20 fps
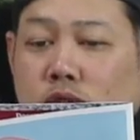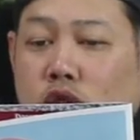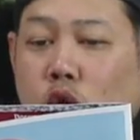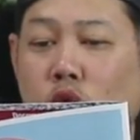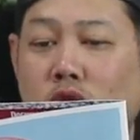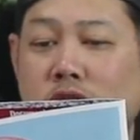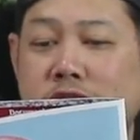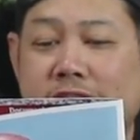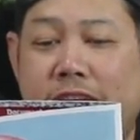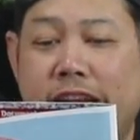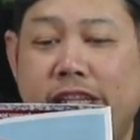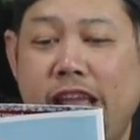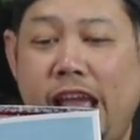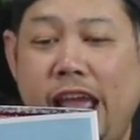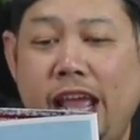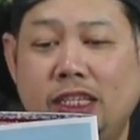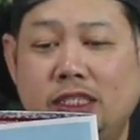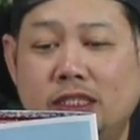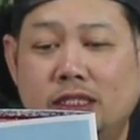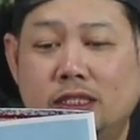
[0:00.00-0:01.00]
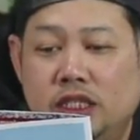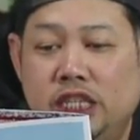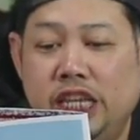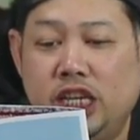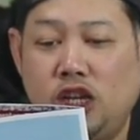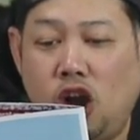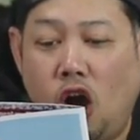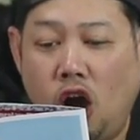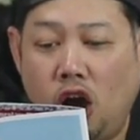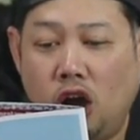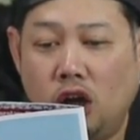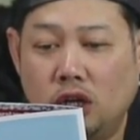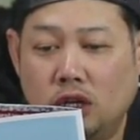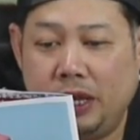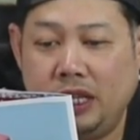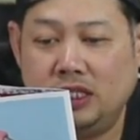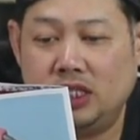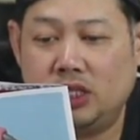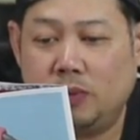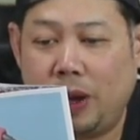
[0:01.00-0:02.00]
07S s ีก็อก
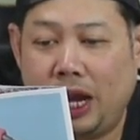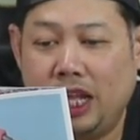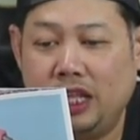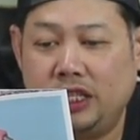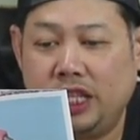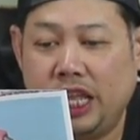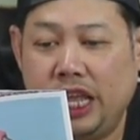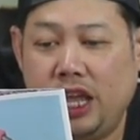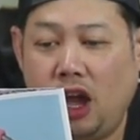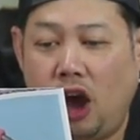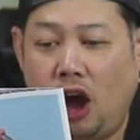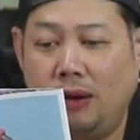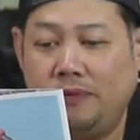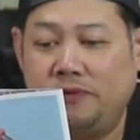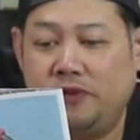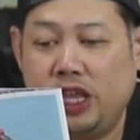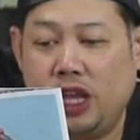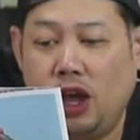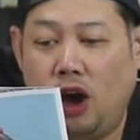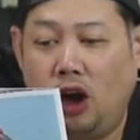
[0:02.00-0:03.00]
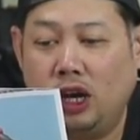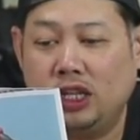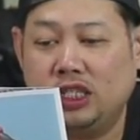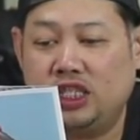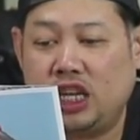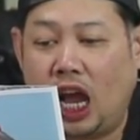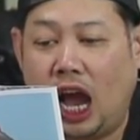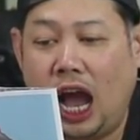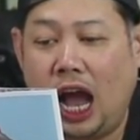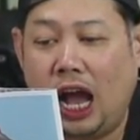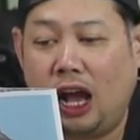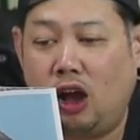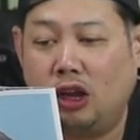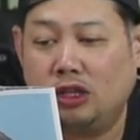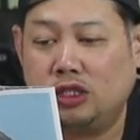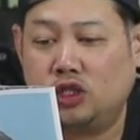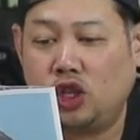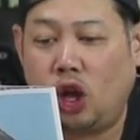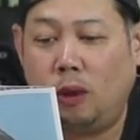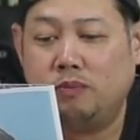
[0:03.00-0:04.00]
ปินสปา a t i o n ออ x e o ออ h a r c
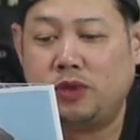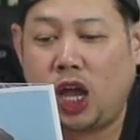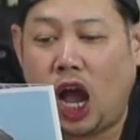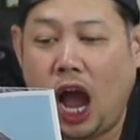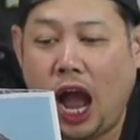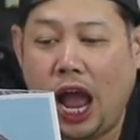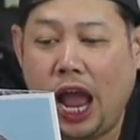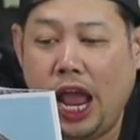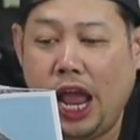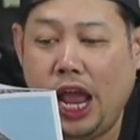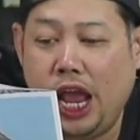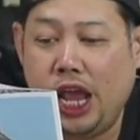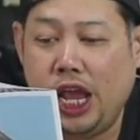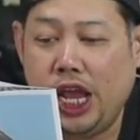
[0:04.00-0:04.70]
u s t o ไทย